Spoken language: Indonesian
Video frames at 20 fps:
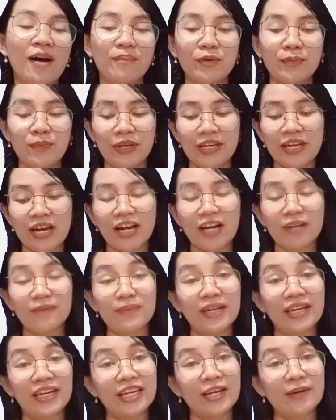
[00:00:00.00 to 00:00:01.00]
membedakan
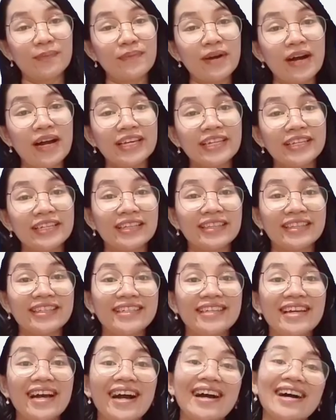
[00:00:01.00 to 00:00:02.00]
mana yang baik dan
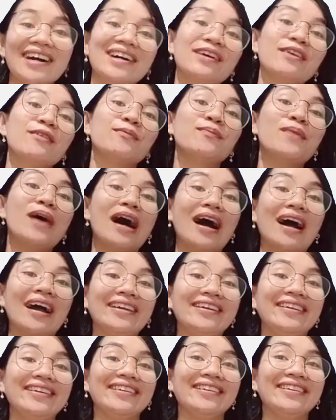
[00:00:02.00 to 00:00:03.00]
tidak
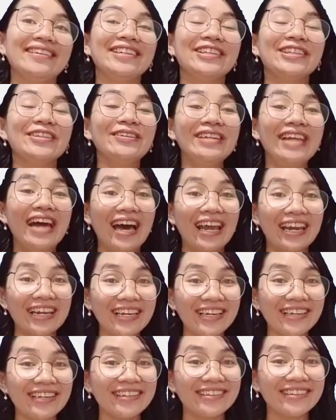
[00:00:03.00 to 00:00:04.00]
baik. Itu
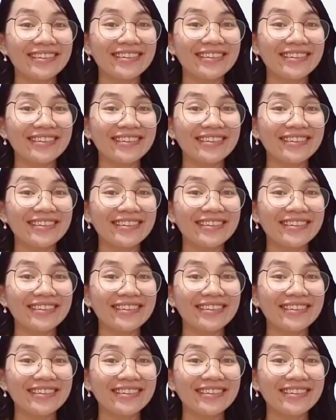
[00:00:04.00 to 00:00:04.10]
dari